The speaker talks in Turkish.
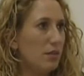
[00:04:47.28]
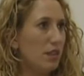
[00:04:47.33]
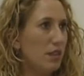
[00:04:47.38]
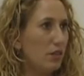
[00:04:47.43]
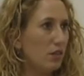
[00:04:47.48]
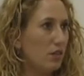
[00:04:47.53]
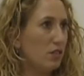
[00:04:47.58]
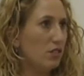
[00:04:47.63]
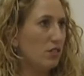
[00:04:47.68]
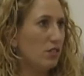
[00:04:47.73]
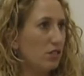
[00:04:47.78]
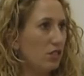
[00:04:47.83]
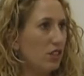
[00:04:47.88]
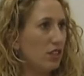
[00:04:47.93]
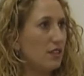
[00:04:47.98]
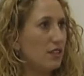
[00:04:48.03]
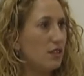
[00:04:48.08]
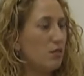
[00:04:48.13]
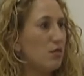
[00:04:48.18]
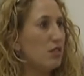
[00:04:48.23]
bir
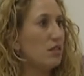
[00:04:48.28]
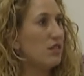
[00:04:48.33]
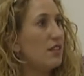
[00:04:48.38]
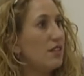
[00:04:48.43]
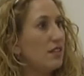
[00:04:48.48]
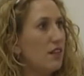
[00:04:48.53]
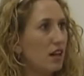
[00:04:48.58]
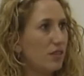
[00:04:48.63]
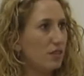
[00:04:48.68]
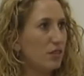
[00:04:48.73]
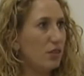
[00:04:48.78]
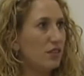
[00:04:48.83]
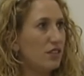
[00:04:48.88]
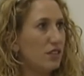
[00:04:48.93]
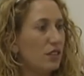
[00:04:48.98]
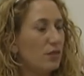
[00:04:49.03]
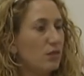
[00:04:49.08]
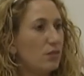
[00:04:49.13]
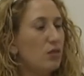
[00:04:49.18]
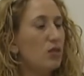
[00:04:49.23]
cihazımız, tedavi
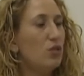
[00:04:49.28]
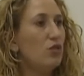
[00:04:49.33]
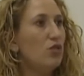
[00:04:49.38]
yöntemimiz.